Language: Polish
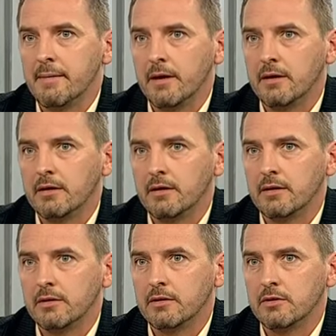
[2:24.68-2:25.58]

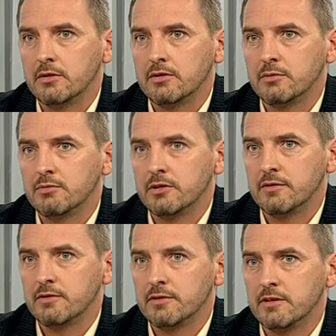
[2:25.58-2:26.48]
E, dotyczą
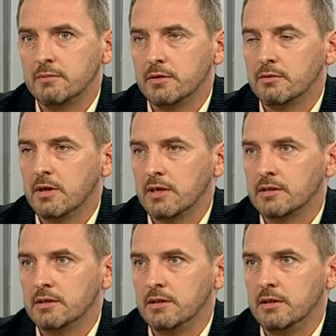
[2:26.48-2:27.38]
przede wszystkim
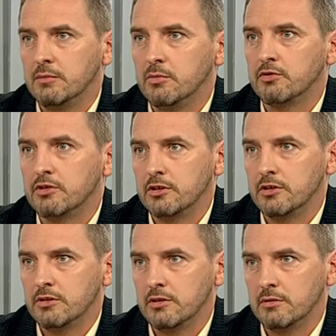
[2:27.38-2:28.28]
edukacji i młodszych
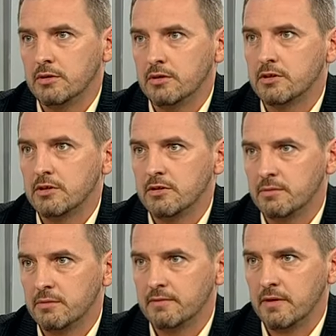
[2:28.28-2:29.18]
dzieci, które jeszcze nie
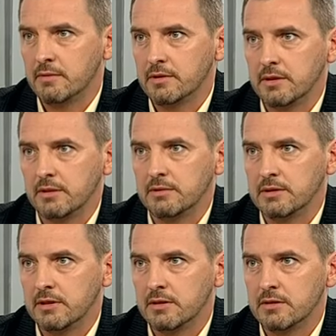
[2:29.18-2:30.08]
spróbowały, jakby
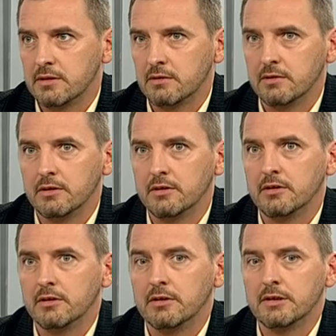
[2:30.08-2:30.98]
z jednej
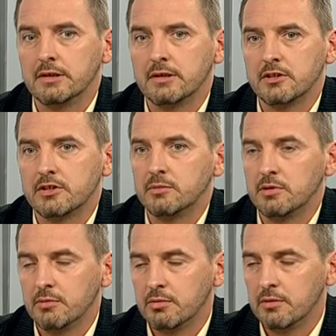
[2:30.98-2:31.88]
strony. E, też,
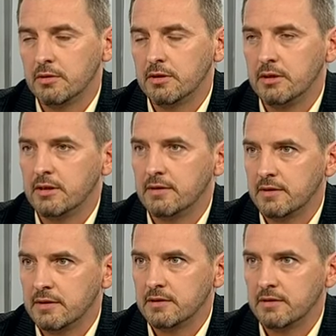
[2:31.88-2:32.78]
żeby to były
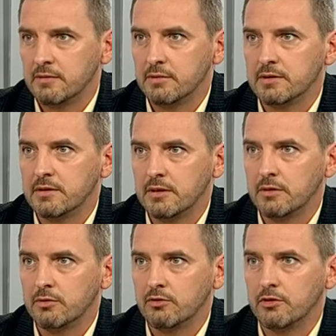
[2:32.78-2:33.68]
interwencje wobec tych,
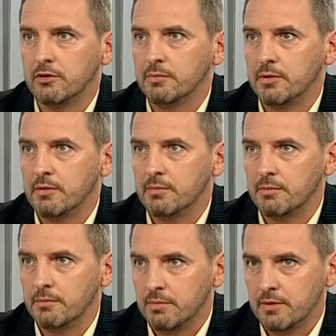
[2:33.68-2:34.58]
którzy dopiero
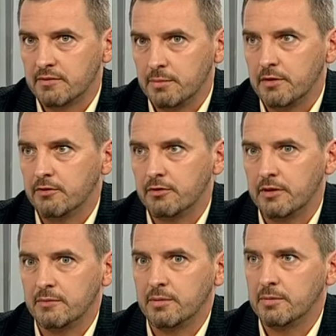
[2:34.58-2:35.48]
po raz pierwszy
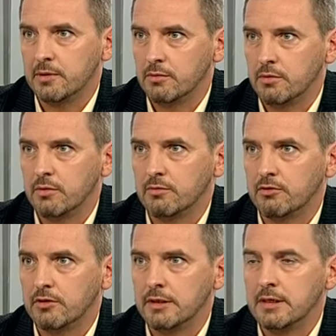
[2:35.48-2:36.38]
eksperymentują
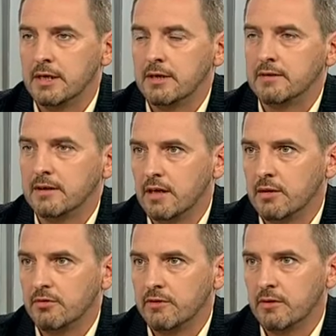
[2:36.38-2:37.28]
czy
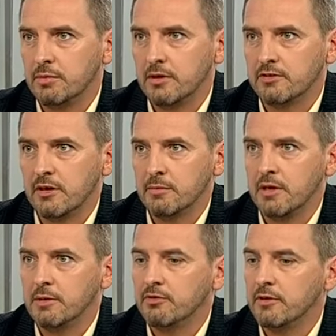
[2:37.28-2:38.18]
stykają się z dopalaczami,
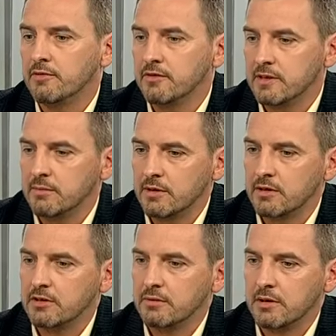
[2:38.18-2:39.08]
ale przede wszystkim
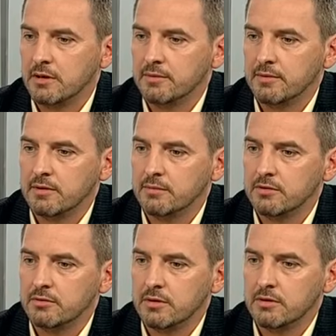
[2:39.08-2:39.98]
takie działania powinny
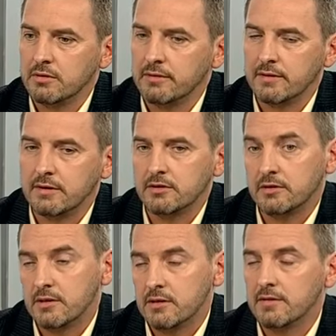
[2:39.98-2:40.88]
być ukierunkowane
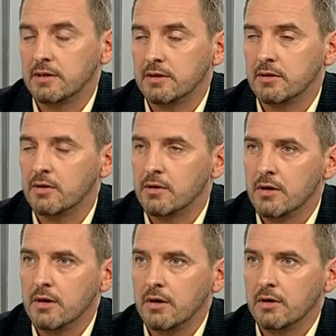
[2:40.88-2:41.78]
czy skierowane do
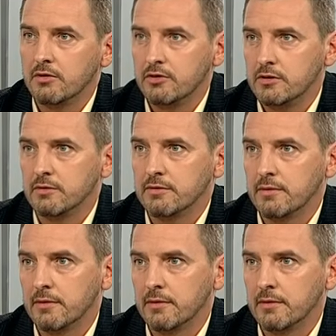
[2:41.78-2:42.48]
rodziców.